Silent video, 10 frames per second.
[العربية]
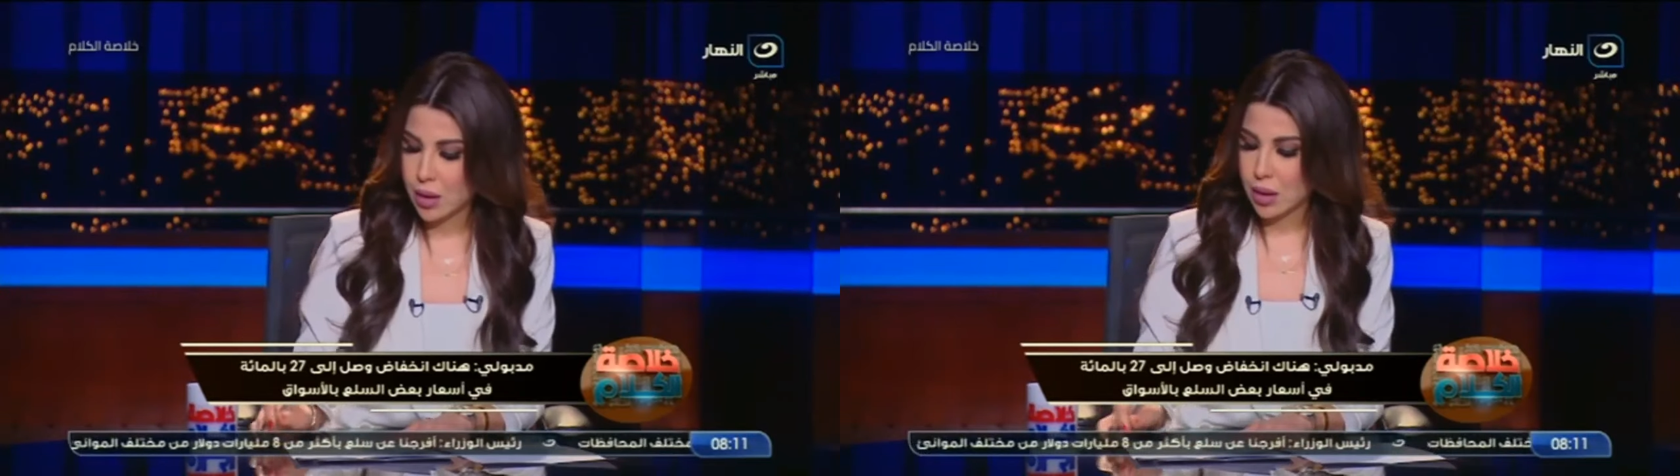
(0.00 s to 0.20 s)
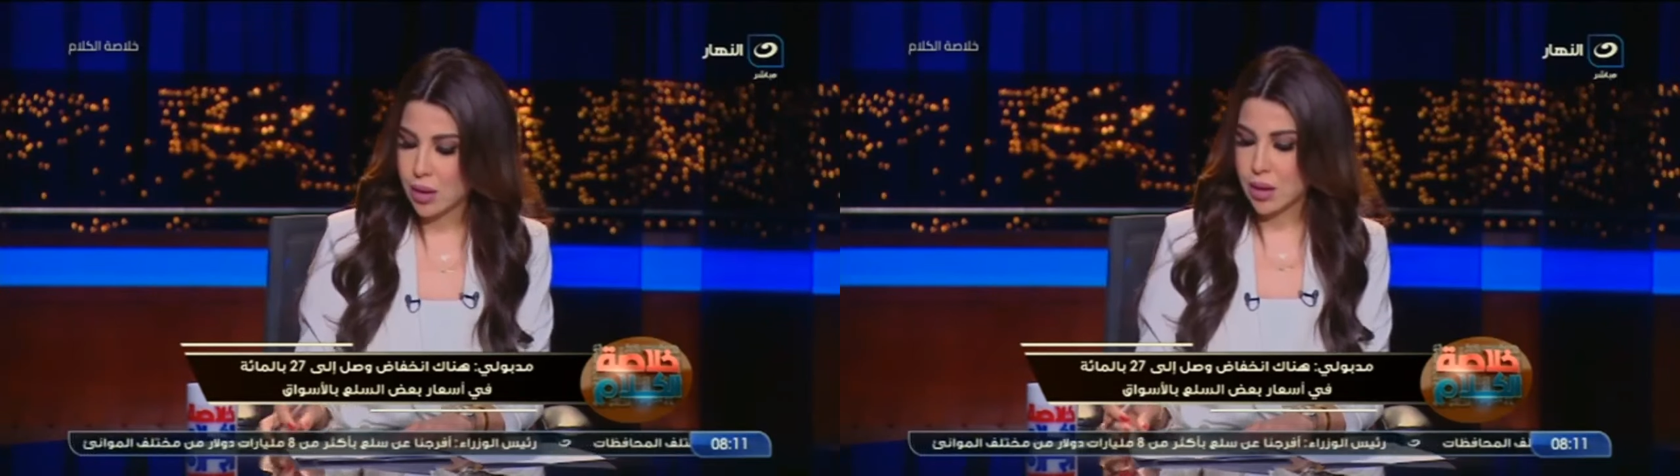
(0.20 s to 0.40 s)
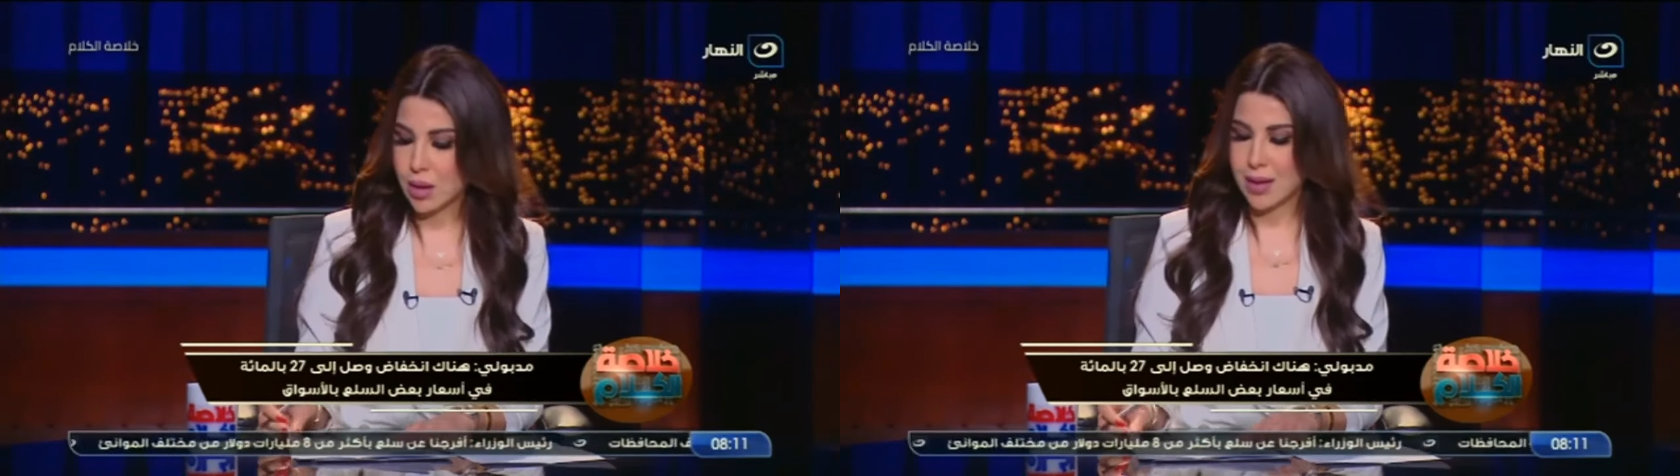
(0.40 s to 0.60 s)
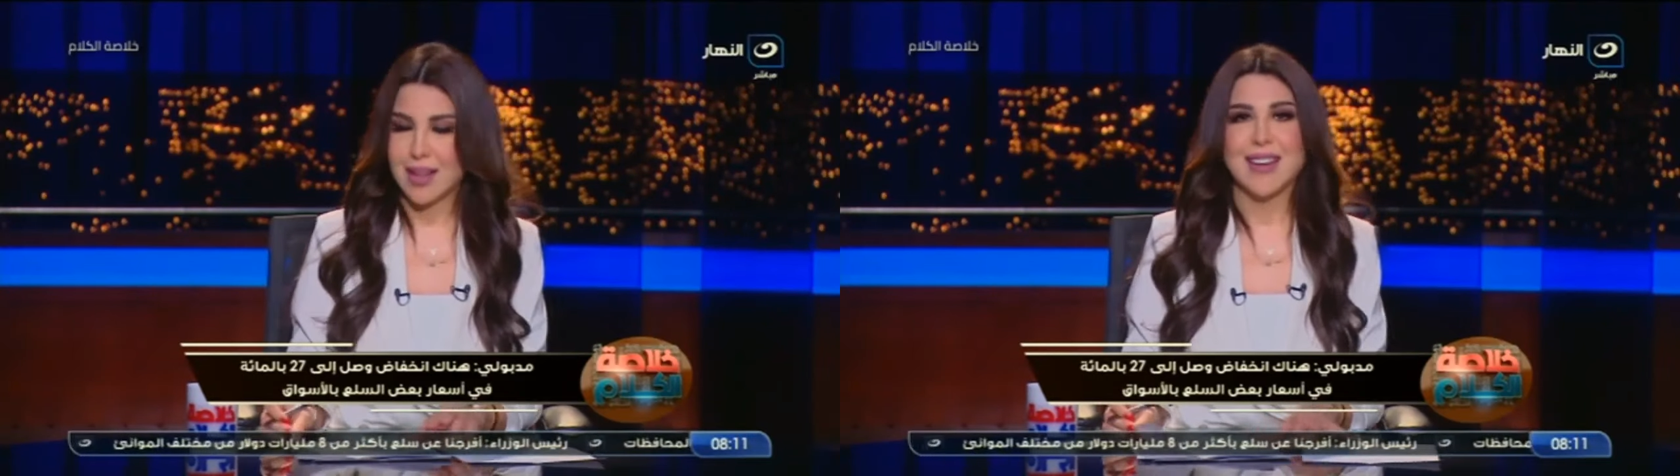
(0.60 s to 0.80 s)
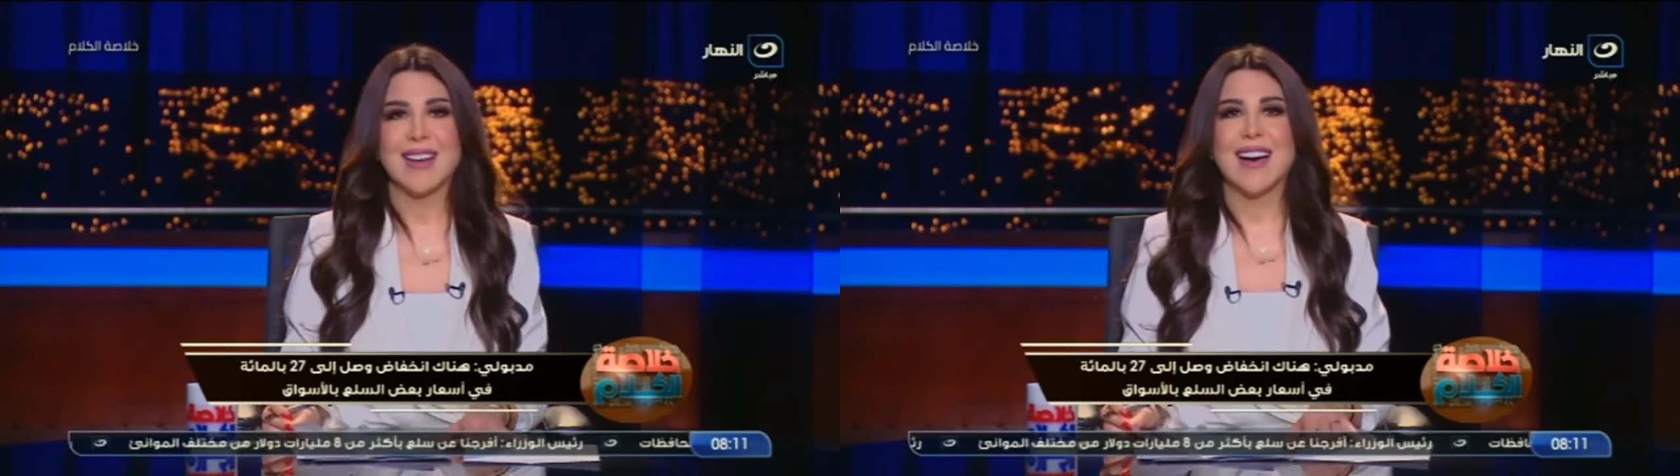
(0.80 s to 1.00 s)
اهلا بيك يا
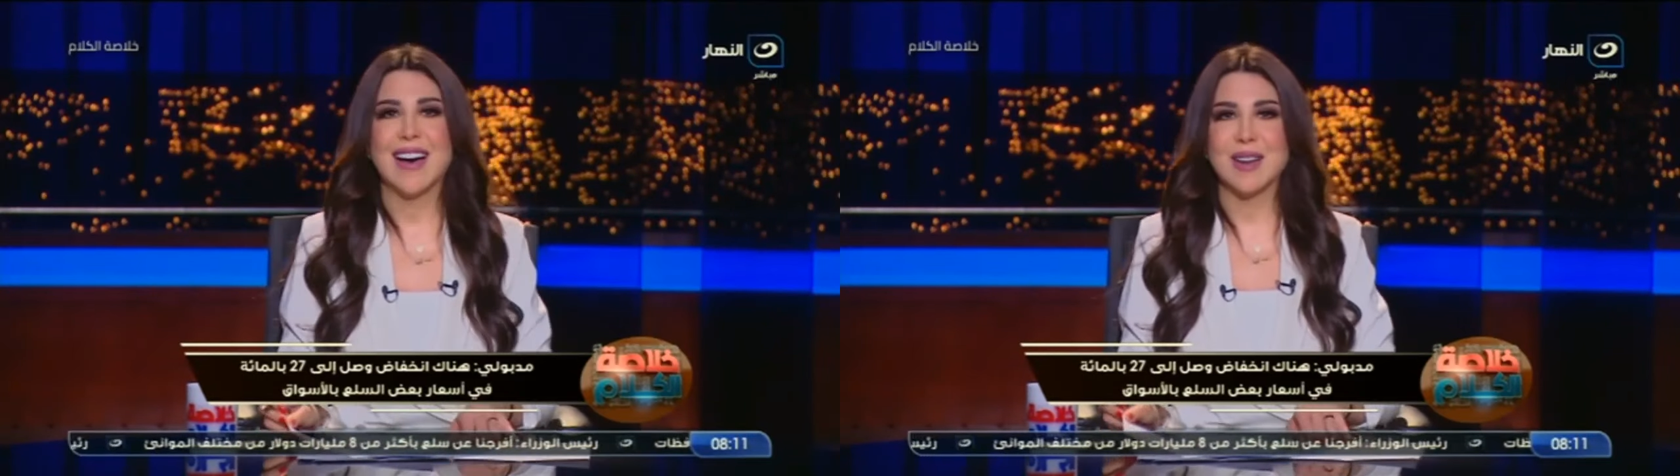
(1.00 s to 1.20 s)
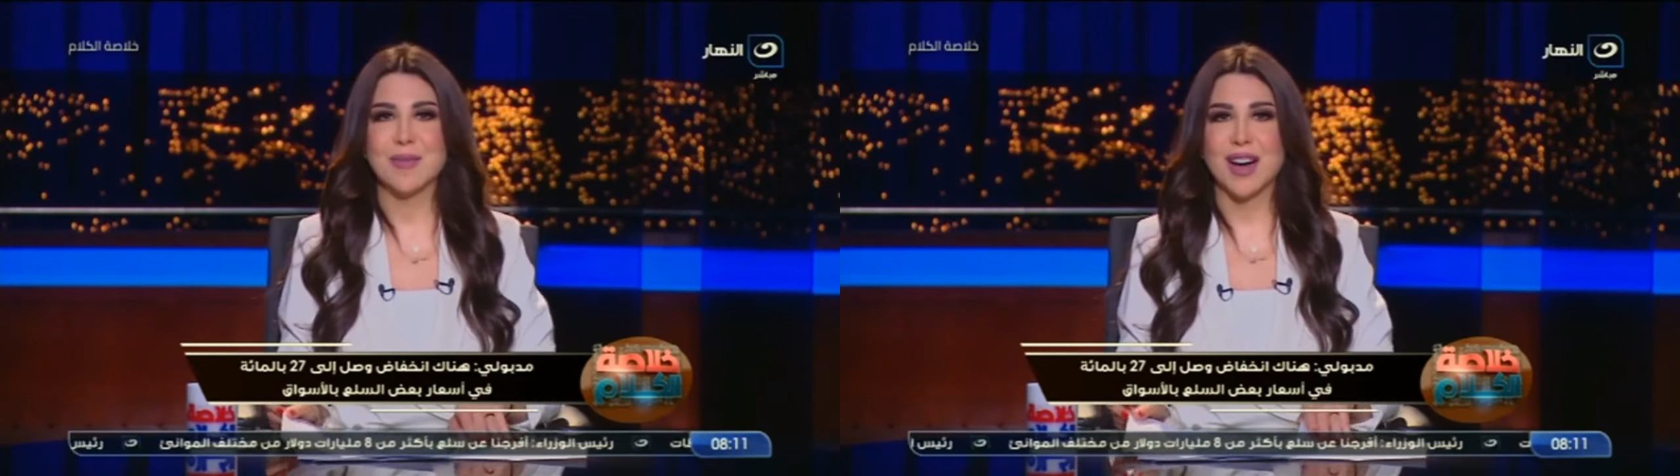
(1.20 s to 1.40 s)
فندم اهلا